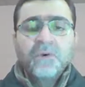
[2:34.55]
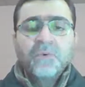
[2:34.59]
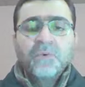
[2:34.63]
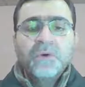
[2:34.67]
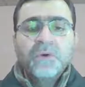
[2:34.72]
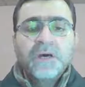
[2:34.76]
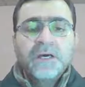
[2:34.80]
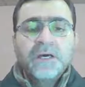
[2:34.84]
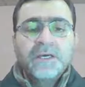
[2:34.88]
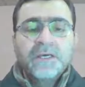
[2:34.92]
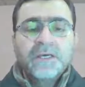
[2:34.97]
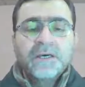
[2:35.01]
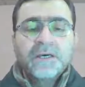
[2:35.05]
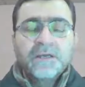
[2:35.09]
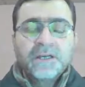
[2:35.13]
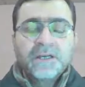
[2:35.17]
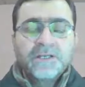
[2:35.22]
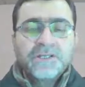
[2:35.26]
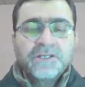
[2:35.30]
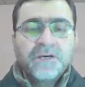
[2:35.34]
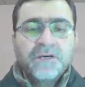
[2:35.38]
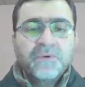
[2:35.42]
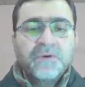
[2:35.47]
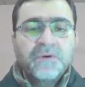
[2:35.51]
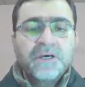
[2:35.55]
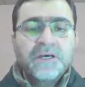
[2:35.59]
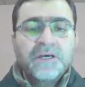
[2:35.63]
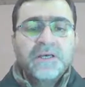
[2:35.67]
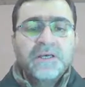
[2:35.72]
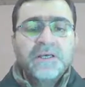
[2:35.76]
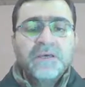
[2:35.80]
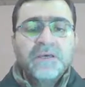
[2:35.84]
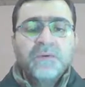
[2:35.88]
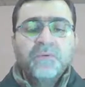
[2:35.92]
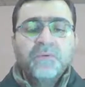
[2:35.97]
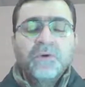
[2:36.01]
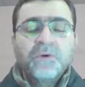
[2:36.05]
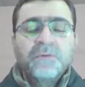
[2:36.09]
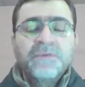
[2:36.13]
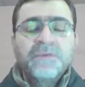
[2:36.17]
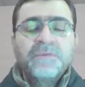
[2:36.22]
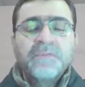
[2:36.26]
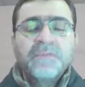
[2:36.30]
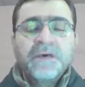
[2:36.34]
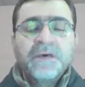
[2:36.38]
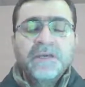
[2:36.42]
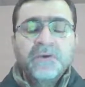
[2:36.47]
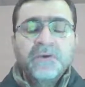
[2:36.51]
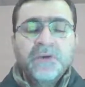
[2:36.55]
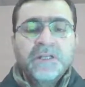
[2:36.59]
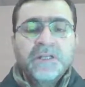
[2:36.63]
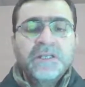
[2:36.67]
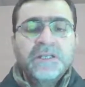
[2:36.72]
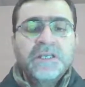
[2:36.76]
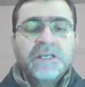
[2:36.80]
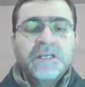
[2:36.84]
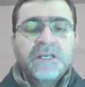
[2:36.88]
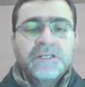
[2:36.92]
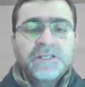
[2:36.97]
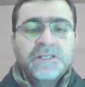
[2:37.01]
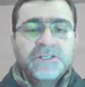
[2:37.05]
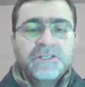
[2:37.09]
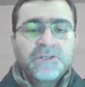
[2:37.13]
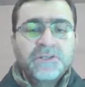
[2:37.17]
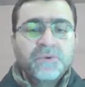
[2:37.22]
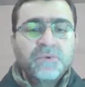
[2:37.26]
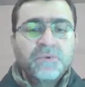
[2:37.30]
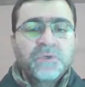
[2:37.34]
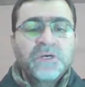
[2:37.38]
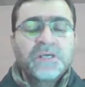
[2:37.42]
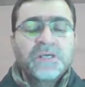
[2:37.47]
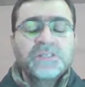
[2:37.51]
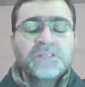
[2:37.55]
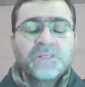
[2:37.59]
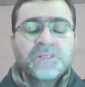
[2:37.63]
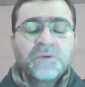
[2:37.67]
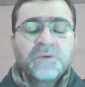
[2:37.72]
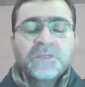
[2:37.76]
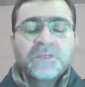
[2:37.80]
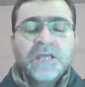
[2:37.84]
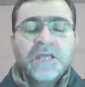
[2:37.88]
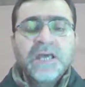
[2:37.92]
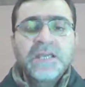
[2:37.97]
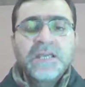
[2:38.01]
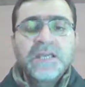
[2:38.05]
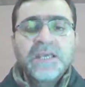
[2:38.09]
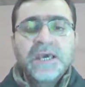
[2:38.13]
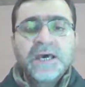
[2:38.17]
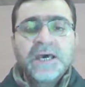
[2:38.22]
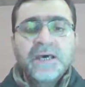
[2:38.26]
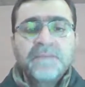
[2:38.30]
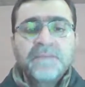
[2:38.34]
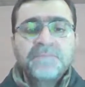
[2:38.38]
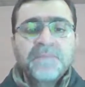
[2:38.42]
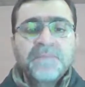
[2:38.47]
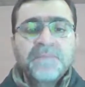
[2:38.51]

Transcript: واخراج هواء ومما يؤدي الى تشوه صوت الياء